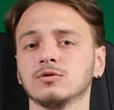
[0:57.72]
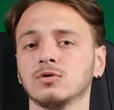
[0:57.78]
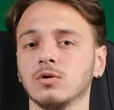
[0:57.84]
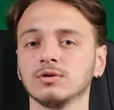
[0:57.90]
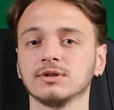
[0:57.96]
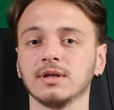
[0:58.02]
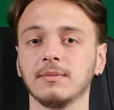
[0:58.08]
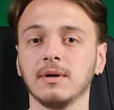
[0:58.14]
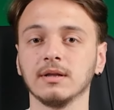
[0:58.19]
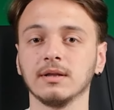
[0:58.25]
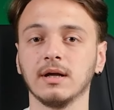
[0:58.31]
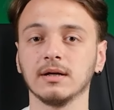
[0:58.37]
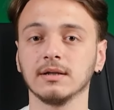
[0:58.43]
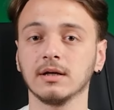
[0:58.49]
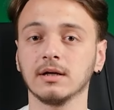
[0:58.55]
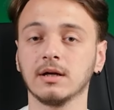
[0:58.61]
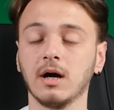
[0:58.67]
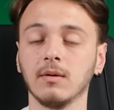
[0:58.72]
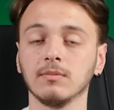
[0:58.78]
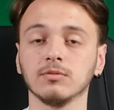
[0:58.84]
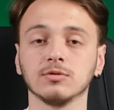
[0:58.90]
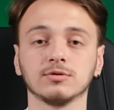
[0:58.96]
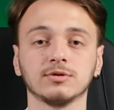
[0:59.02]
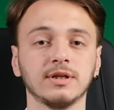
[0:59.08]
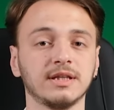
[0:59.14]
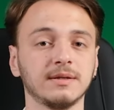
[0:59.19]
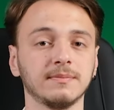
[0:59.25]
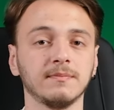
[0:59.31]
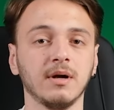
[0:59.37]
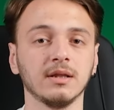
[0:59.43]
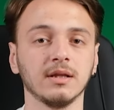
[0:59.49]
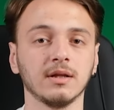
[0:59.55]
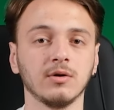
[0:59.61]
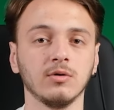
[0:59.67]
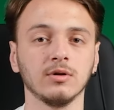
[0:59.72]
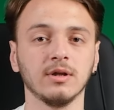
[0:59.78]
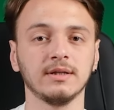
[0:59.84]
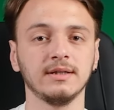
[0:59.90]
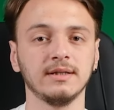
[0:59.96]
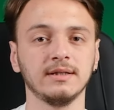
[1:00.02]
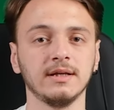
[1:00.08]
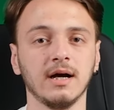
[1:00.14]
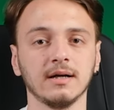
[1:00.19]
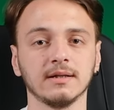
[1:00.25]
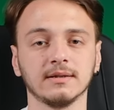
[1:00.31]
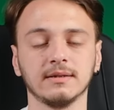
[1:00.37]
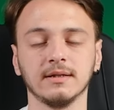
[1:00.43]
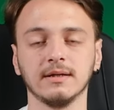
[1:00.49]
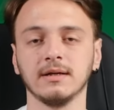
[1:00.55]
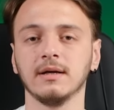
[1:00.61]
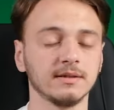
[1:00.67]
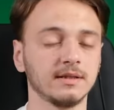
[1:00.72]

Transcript: son zamanlarda kablosuz ekipmanlara olan ilgi arttı.